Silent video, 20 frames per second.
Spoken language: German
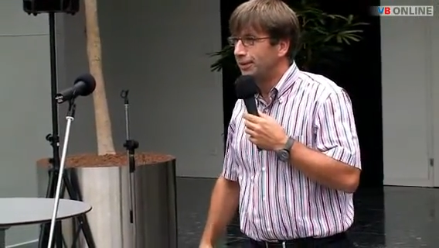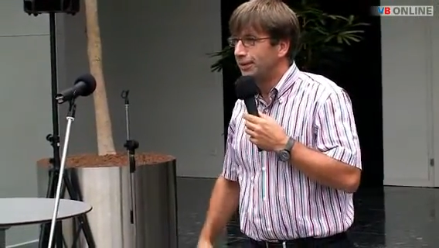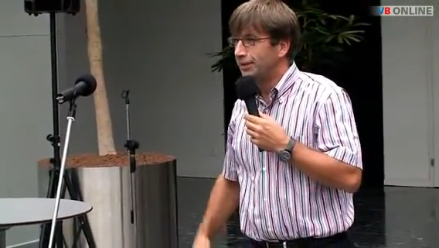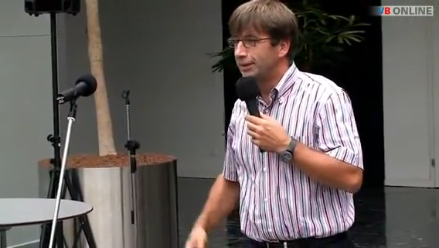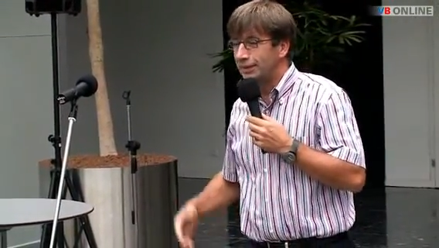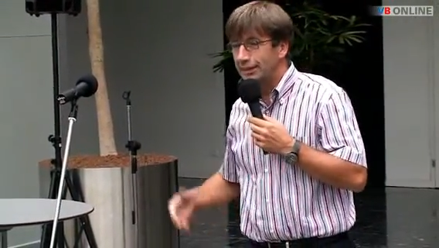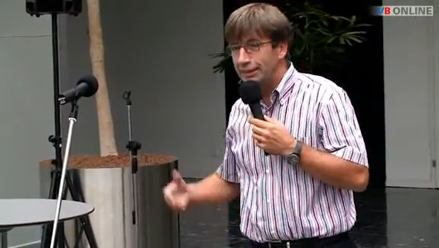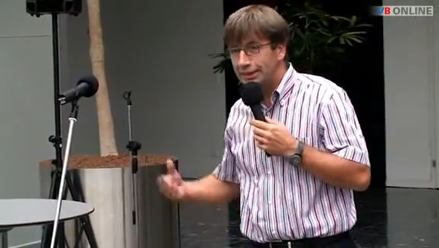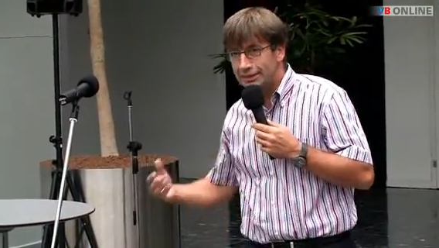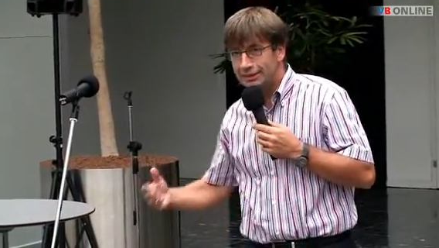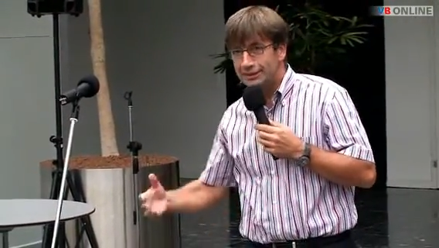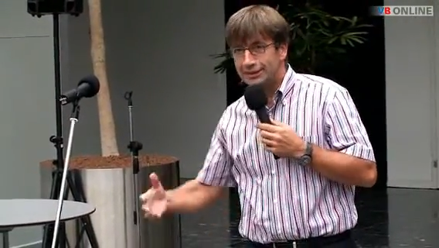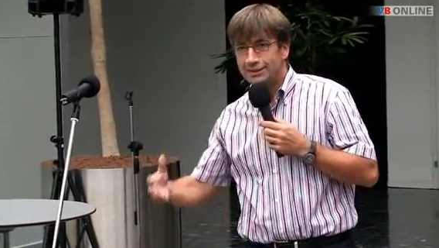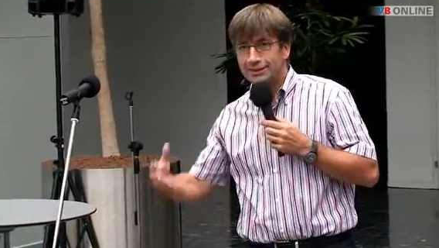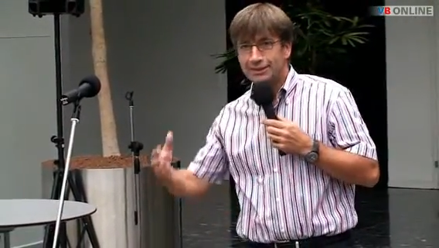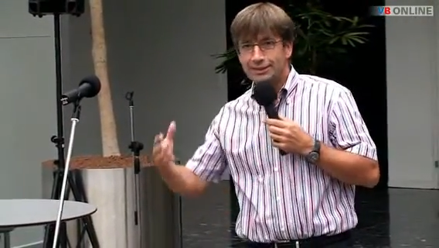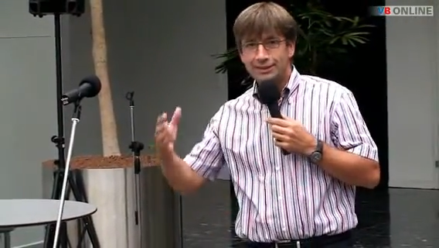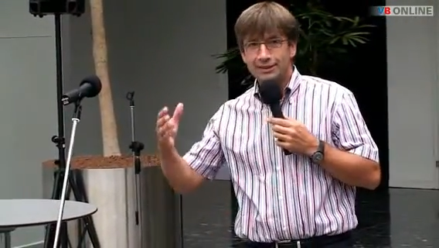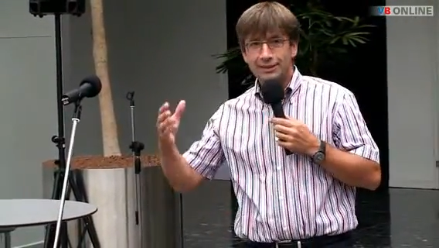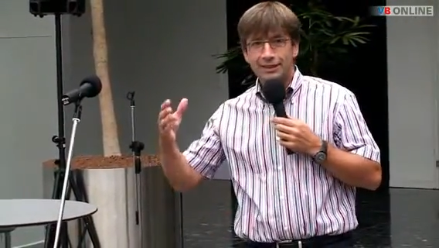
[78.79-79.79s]
Wohnhaft
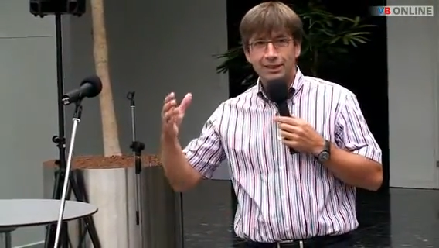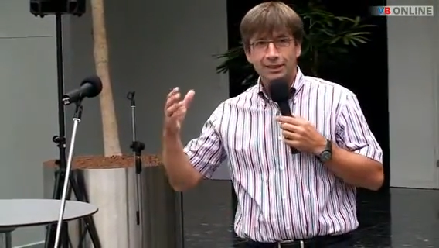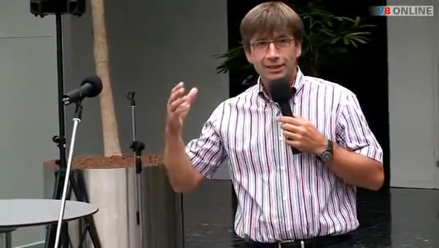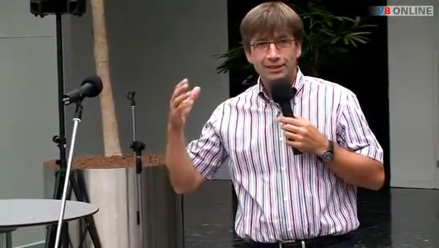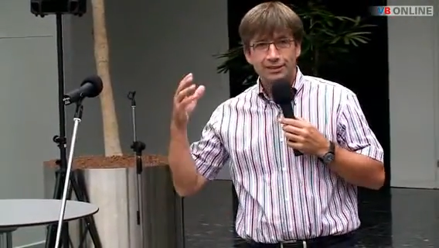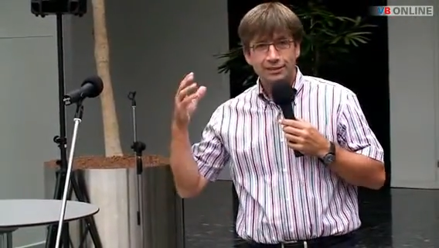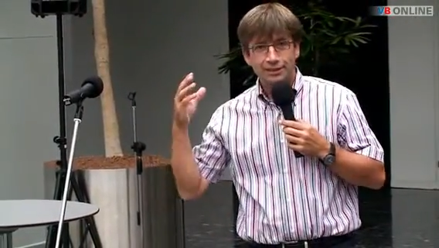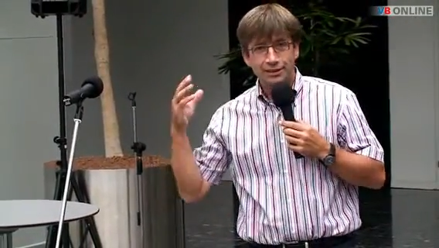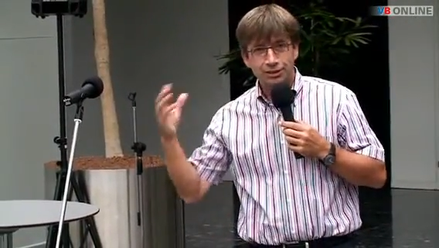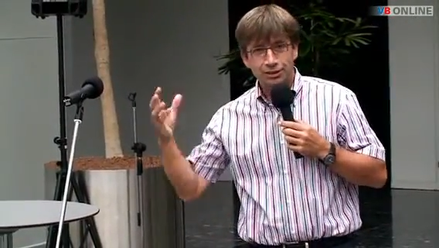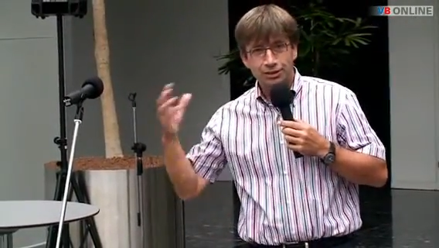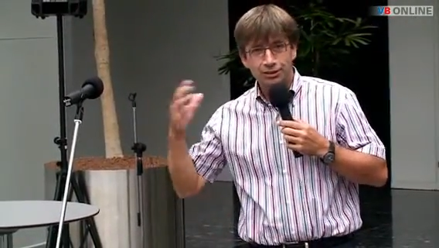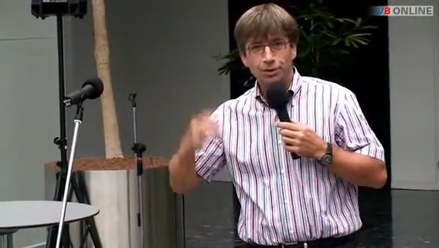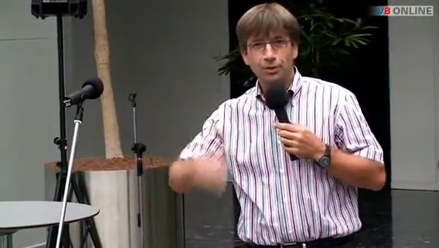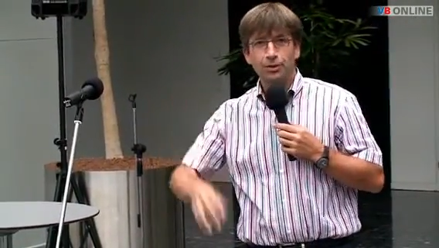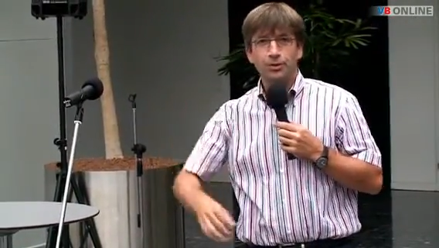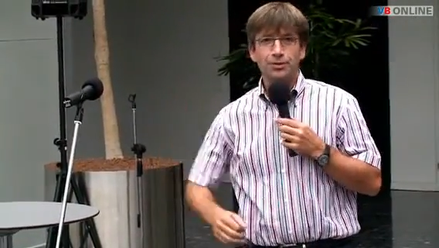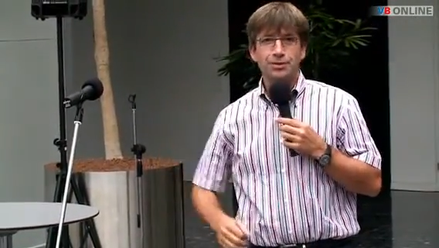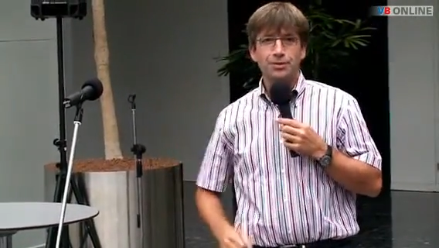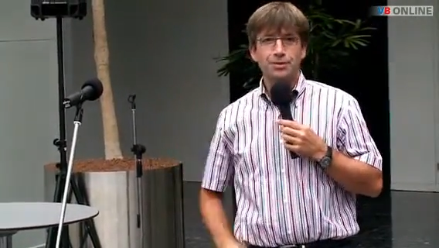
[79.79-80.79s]
in Chur pendelt
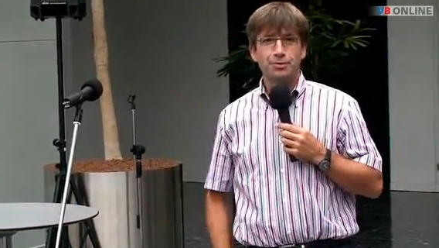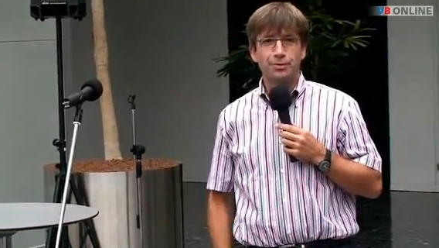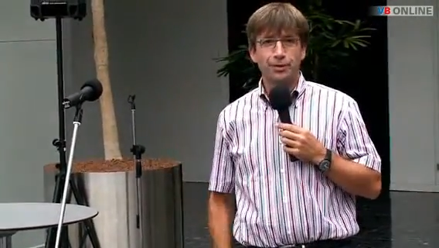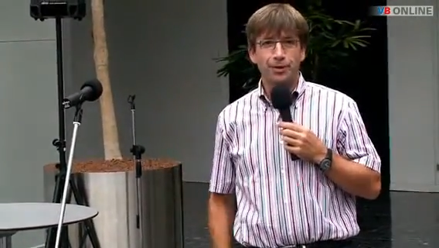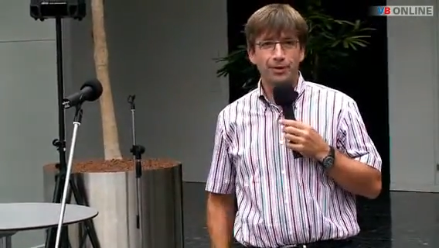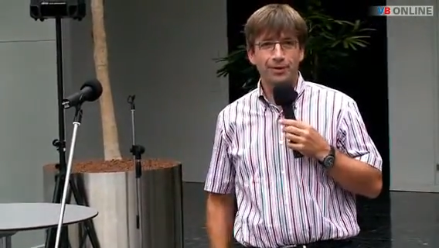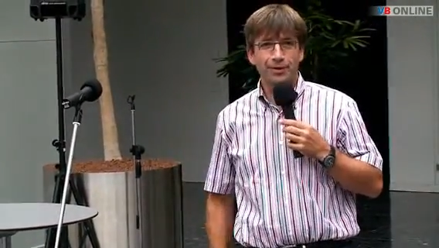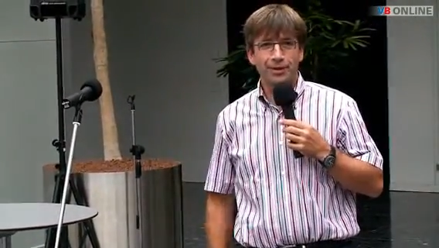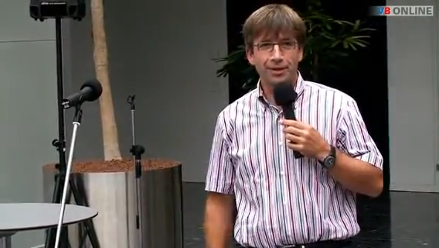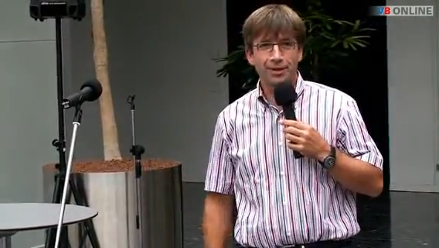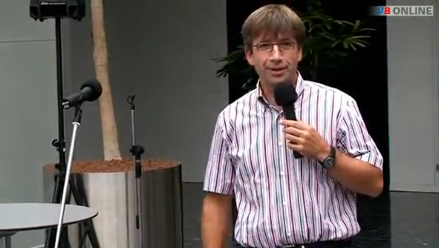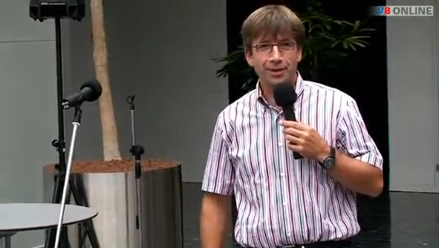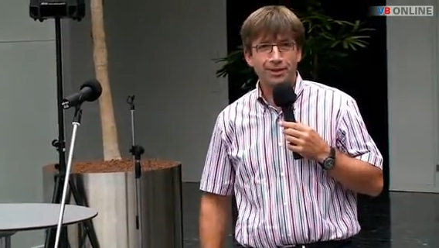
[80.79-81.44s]
er jeden Tag mit